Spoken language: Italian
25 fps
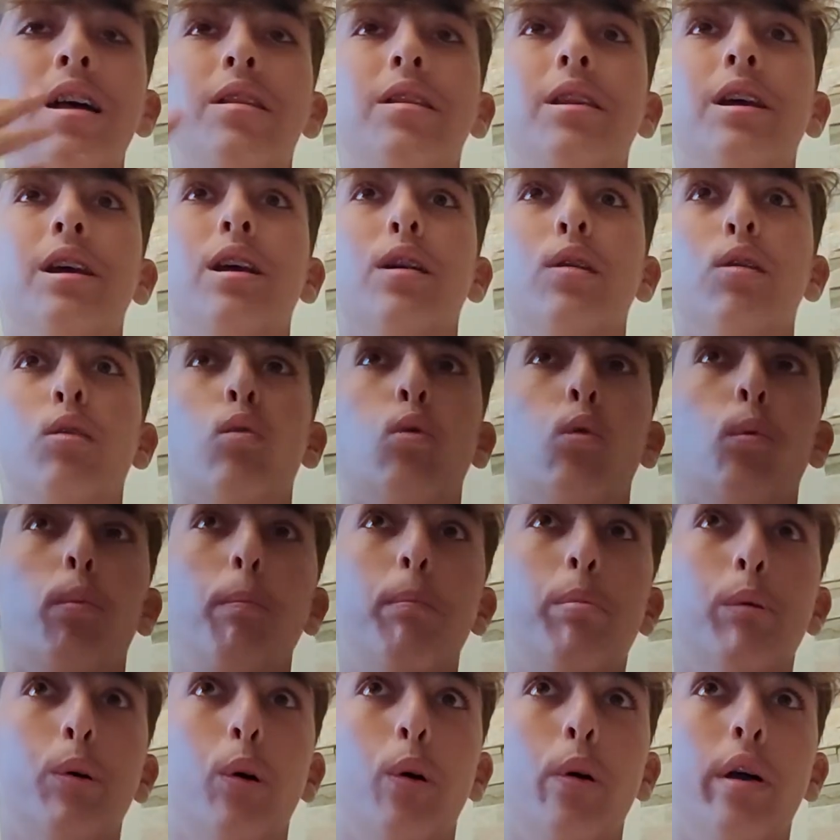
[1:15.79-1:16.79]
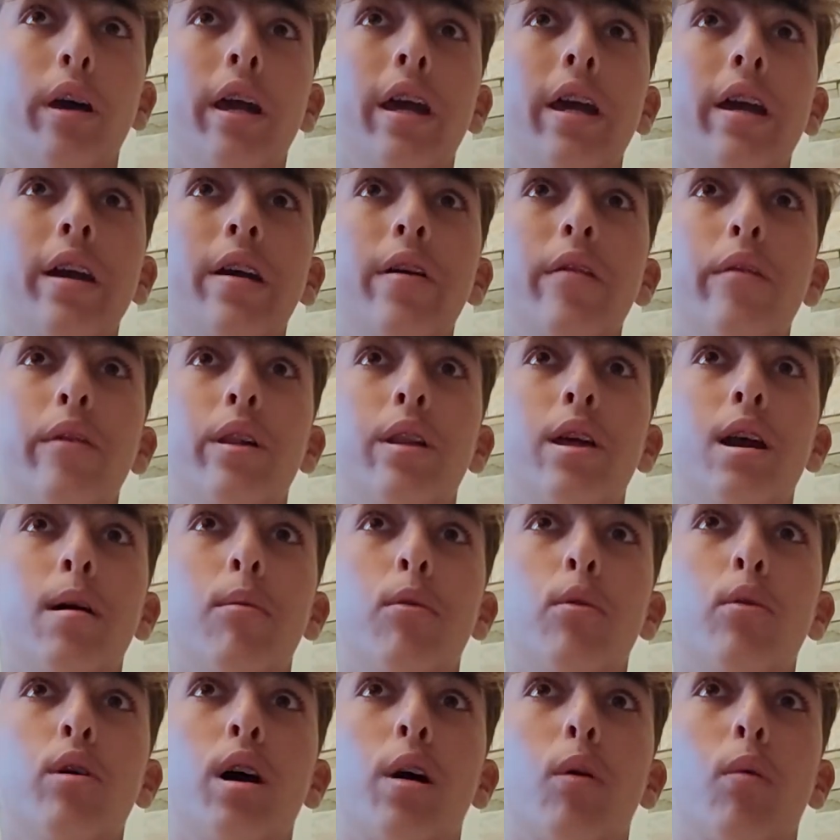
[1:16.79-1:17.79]
nel gruppo E,
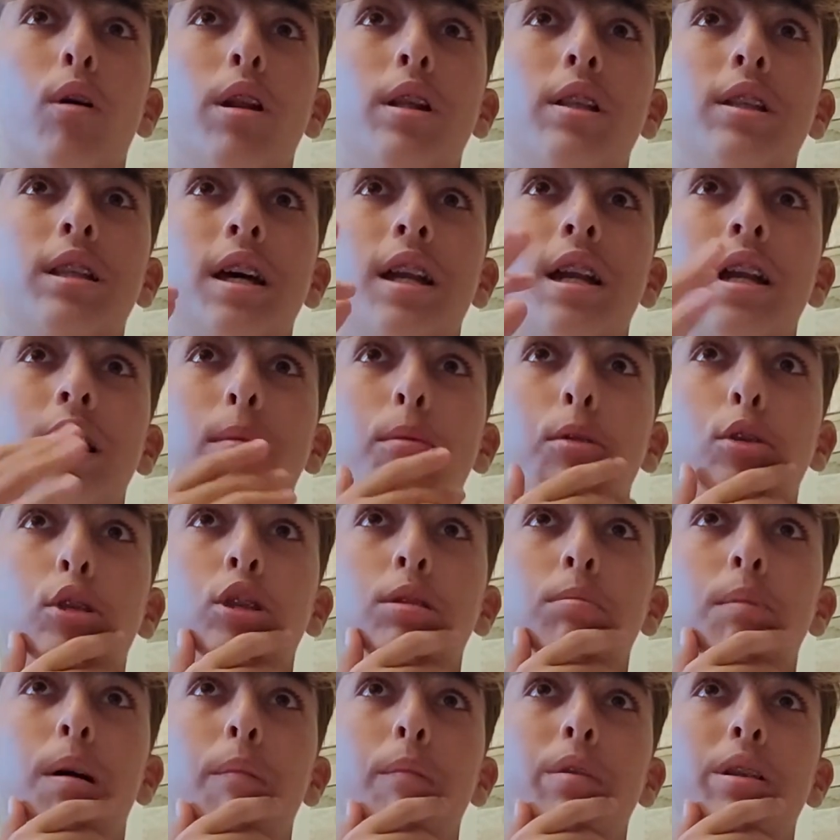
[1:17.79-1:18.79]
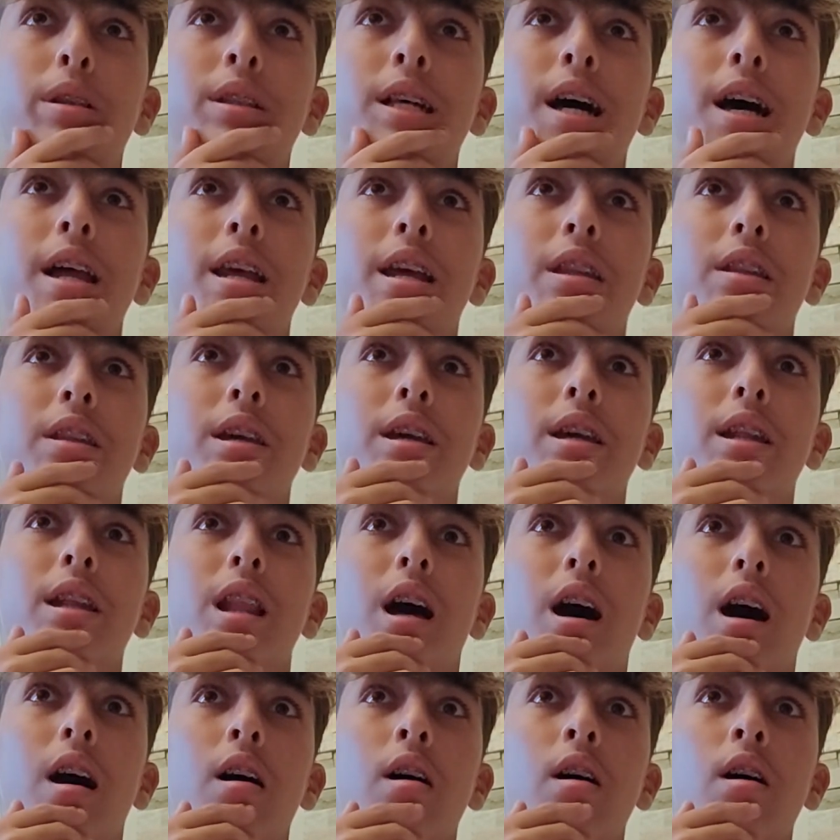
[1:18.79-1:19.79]
vediamo ora quale sarà la prossima avversaria
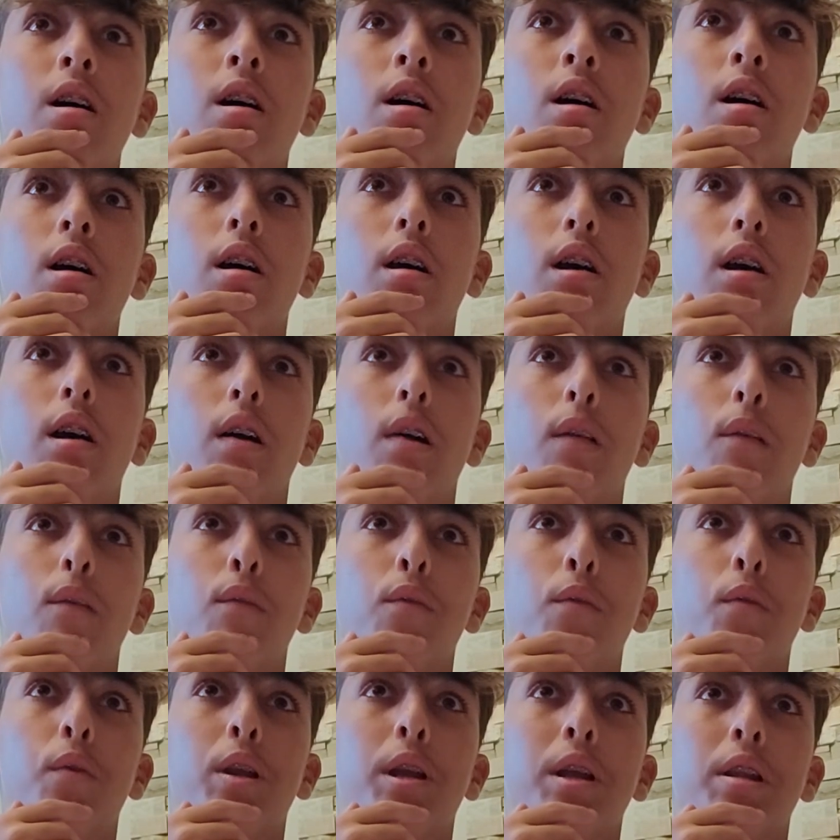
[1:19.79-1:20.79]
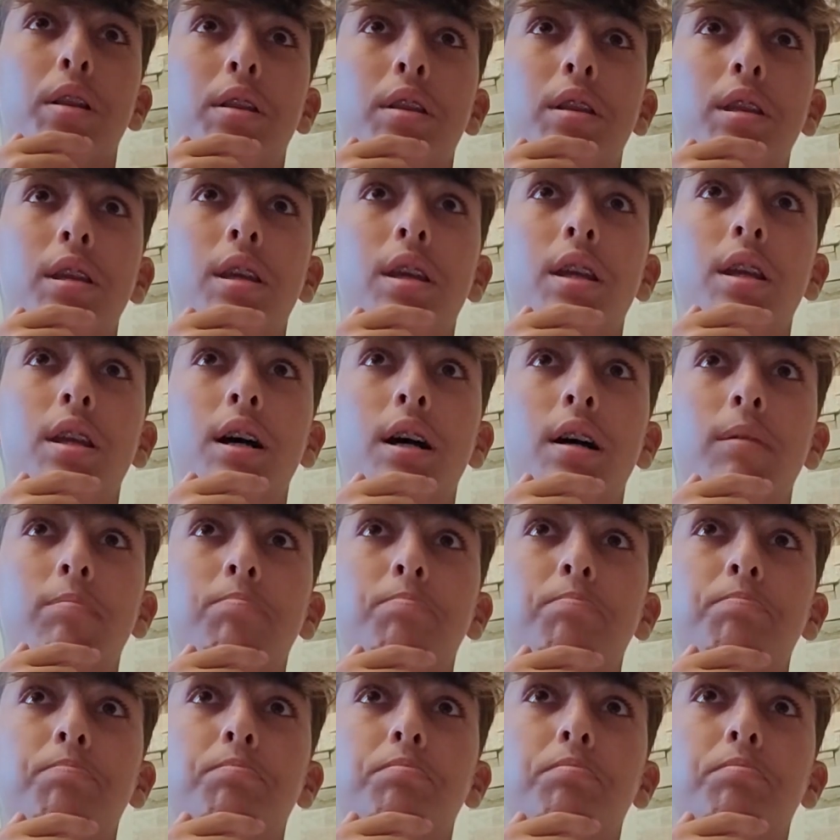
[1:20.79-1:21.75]
della eh, Fiorentina.